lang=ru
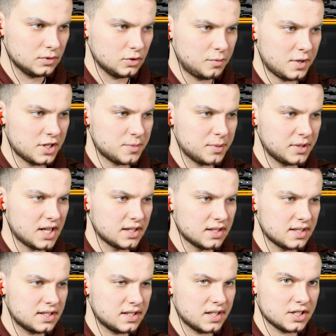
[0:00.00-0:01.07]
Ну, в принципе,
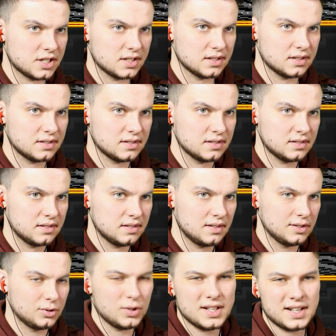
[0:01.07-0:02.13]
ладно, не страшно.
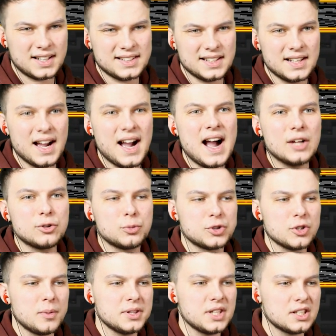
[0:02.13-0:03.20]
Но ну, я хотел... А, тут
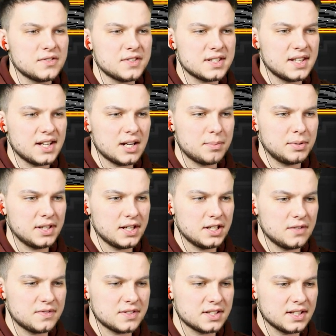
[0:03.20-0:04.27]
всего одна звезда была, я
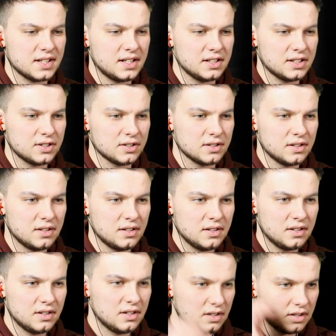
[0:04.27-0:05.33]
не взял ее.
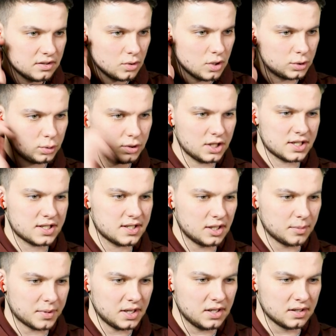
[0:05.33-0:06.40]
Ну, откуда я же
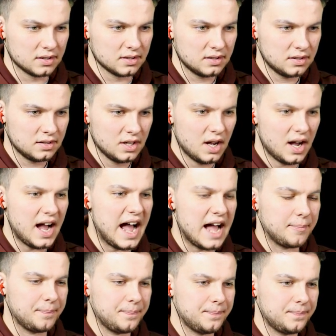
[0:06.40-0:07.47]
знал, правильно? А!